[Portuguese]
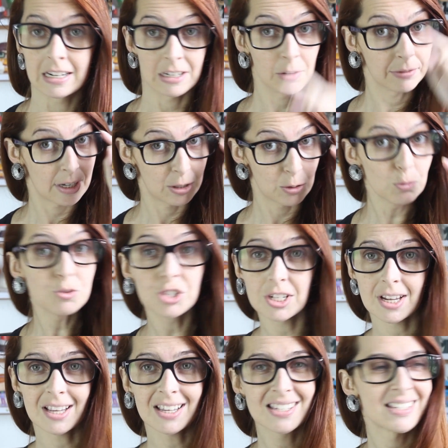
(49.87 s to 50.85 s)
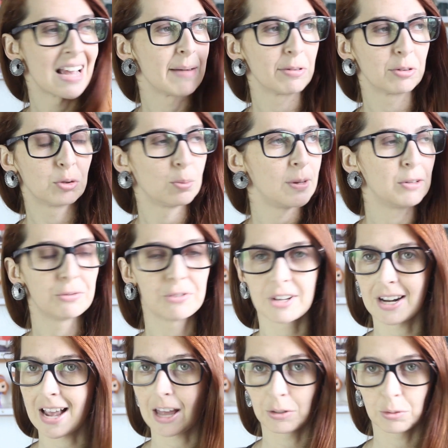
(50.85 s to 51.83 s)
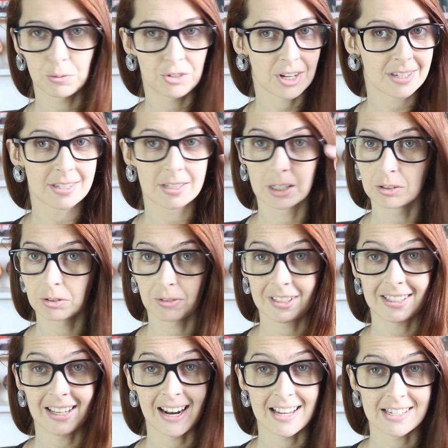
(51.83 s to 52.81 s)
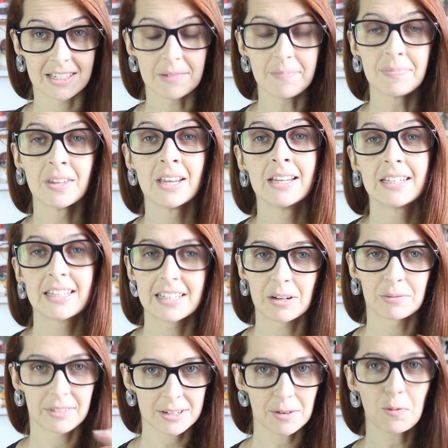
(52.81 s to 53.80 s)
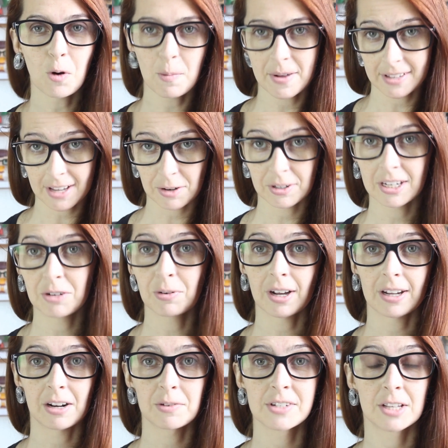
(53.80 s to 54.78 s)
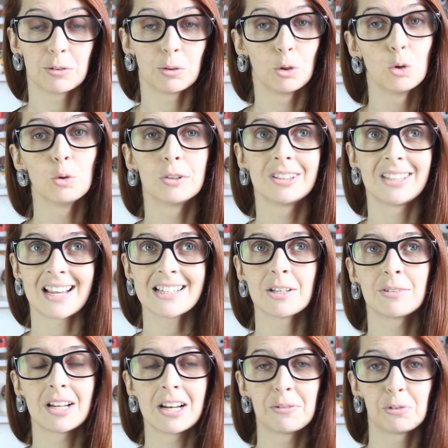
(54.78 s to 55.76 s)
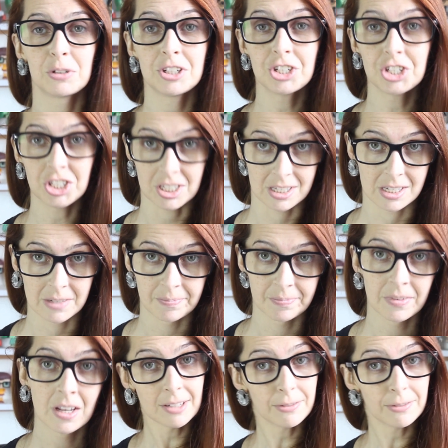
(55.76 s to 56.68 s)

não tem um dia, sábado, domingo, feriado, dia santo, não interessa, que não tem um comentário aqui no canal dizendo, Lu, testa o telefone X.